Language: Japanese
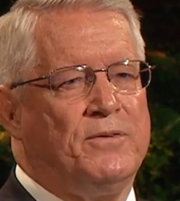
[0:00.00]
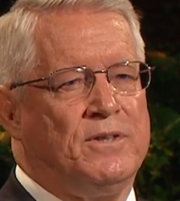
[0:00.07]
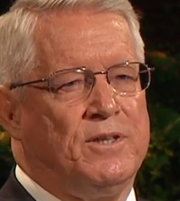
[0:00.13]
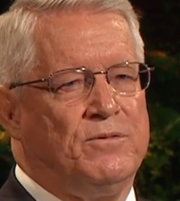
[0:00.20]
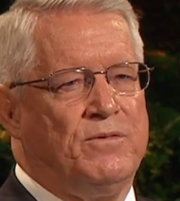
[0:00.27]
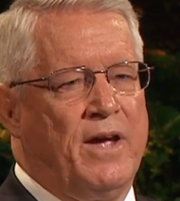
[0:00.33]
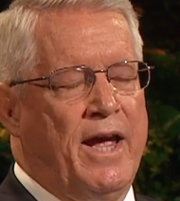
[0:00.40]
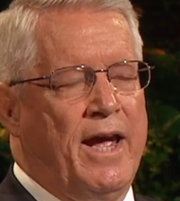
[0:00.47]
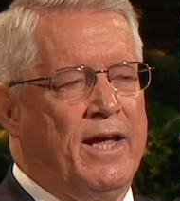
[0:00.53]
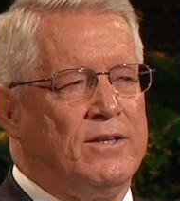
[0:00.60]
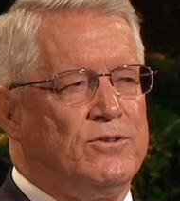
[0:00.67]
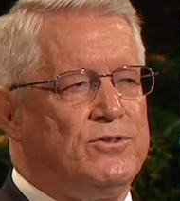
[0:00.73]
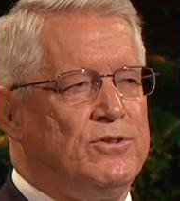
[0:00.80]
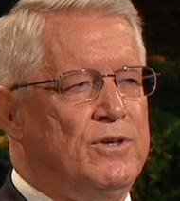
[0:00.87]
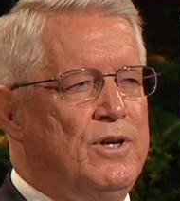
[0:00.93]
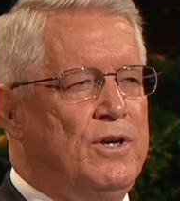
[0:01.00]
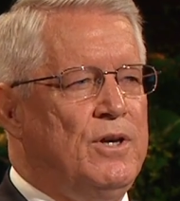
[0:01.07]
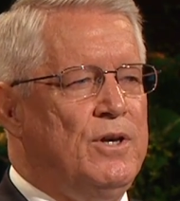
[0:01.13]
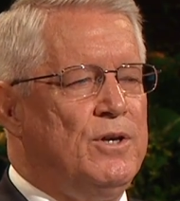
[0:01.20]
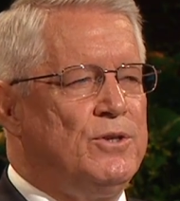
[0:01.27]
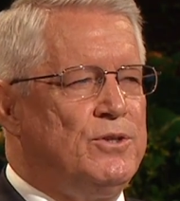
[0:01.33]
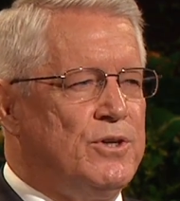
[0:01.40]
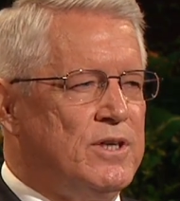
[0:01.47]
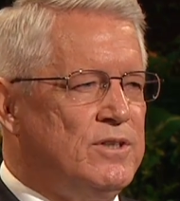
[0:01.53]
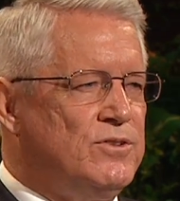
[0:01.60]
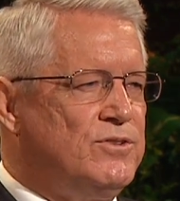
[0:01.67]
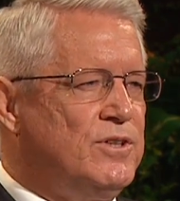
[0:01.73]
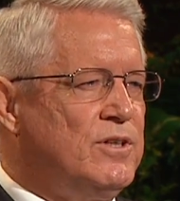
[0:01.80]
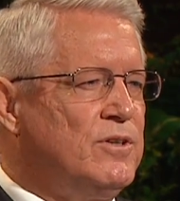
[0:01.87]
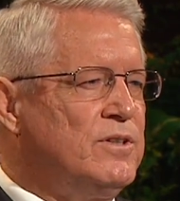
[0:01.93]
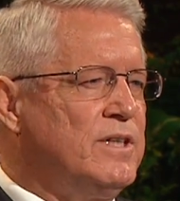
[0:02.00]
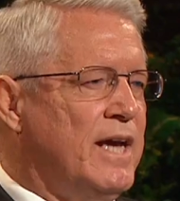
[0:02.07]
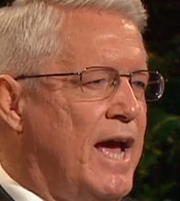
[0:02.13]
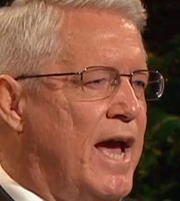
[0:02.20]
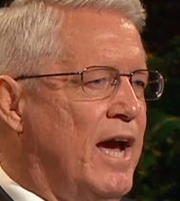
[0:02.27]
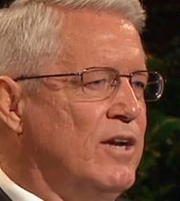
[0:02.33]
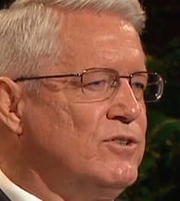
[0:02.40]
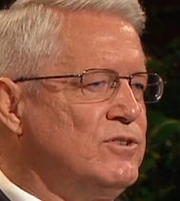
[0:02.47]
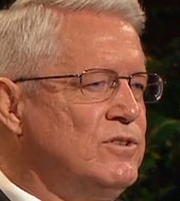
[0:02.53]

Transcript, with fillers: 自らの生活について深く考え、